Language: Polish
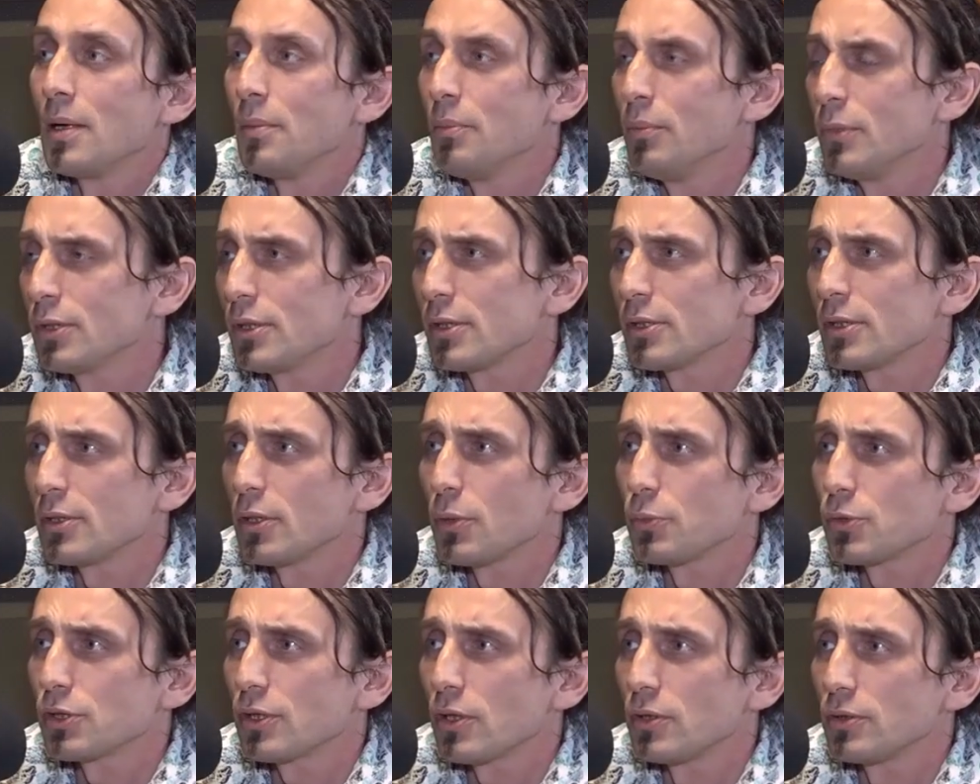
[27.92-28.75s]
Myślę, że
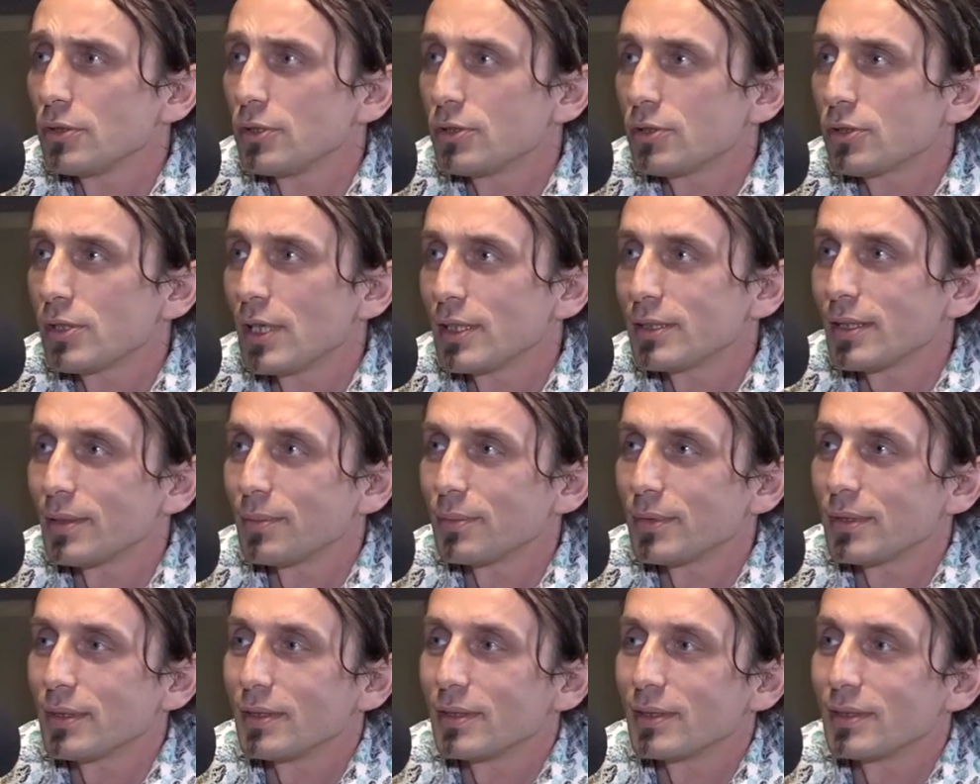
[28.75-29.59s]
to przychodzi z
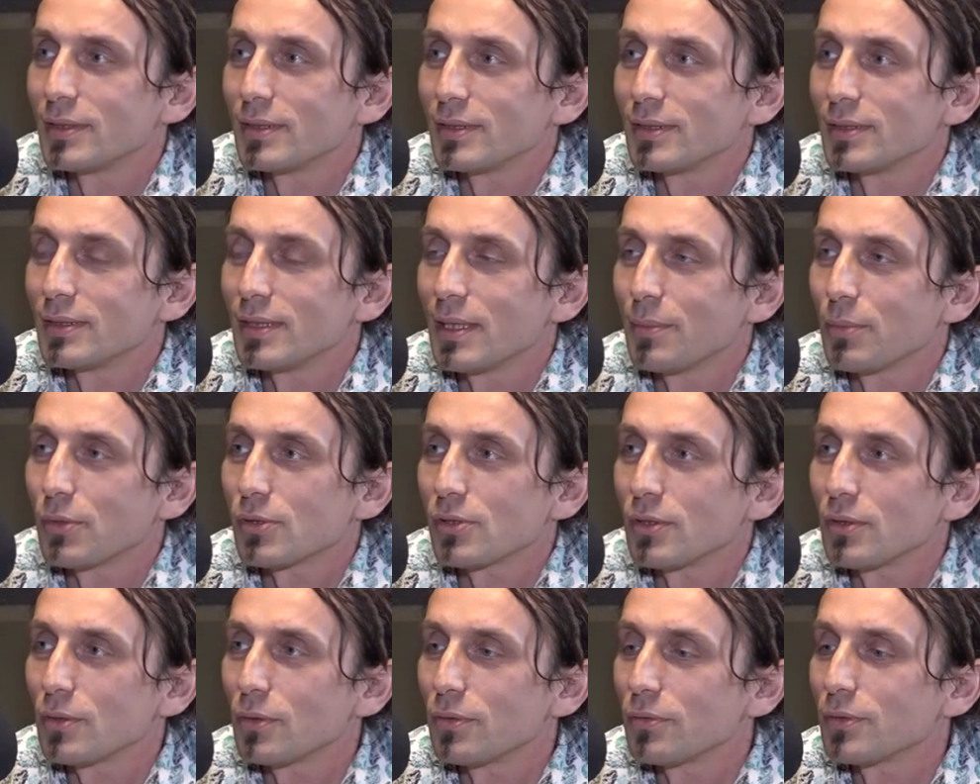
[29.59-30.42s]
czasem. E, na
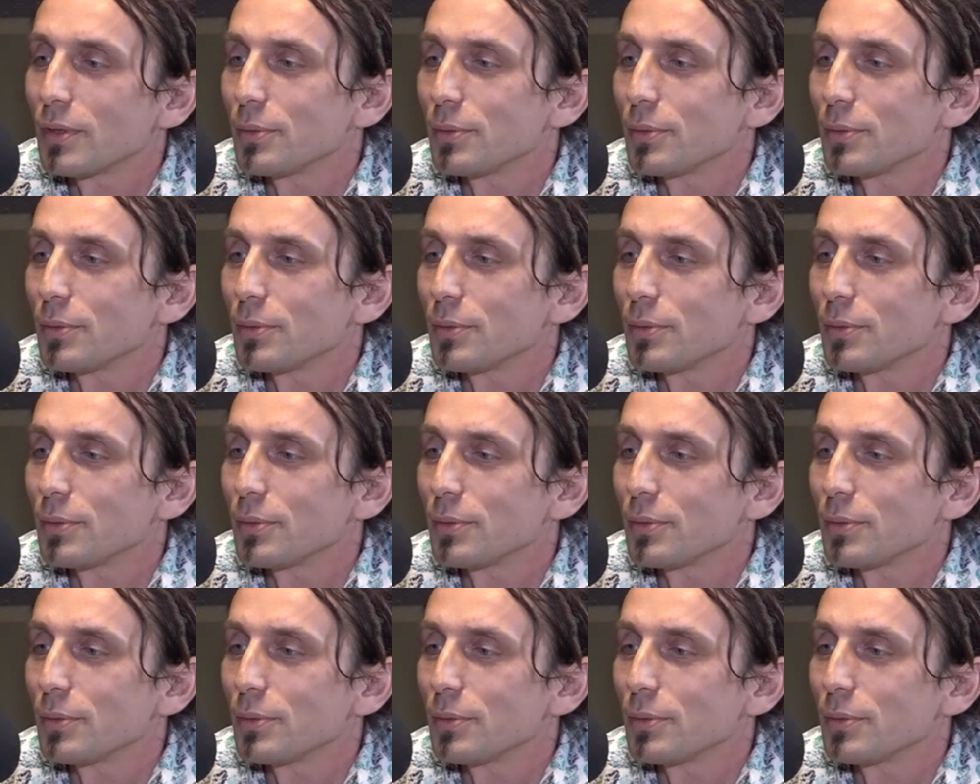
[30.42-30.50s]
początku